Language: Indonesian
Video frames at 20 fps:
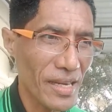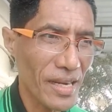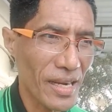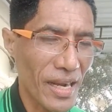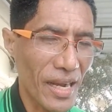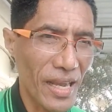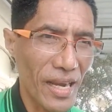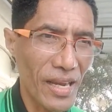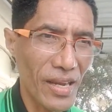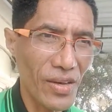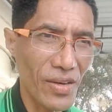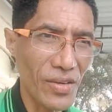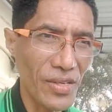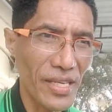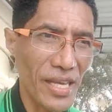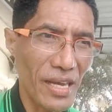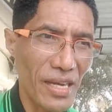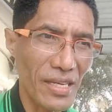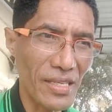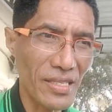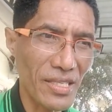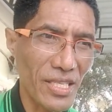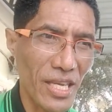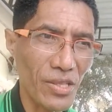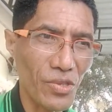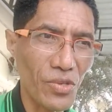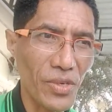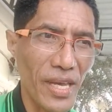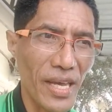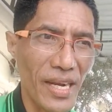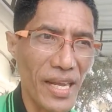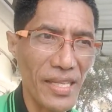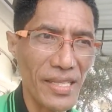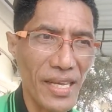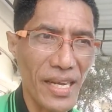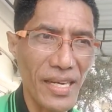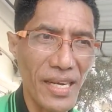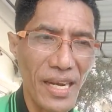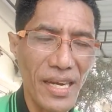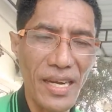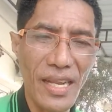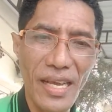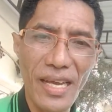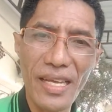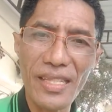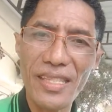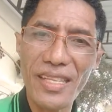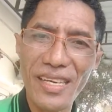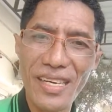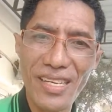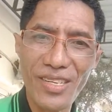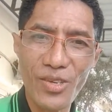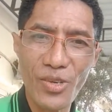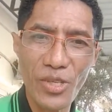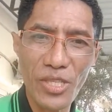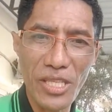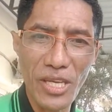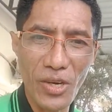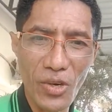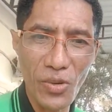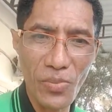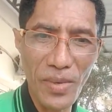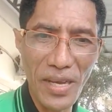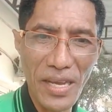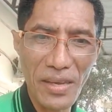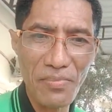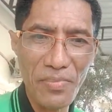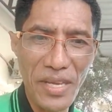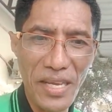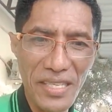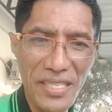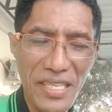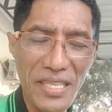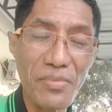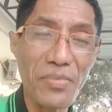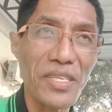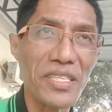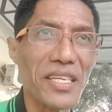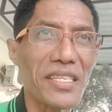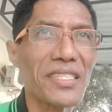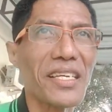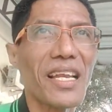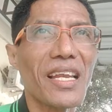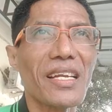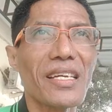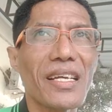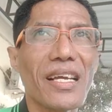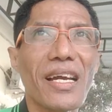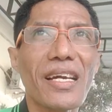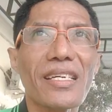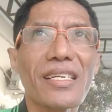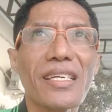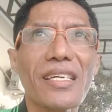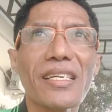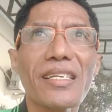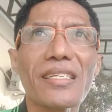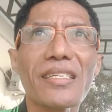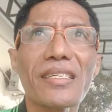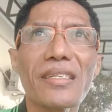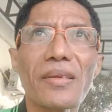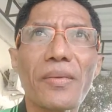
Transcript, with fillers: Kalau yang satu daratan dan dekat dengan kota Roma biasanya bisa jalan kaki.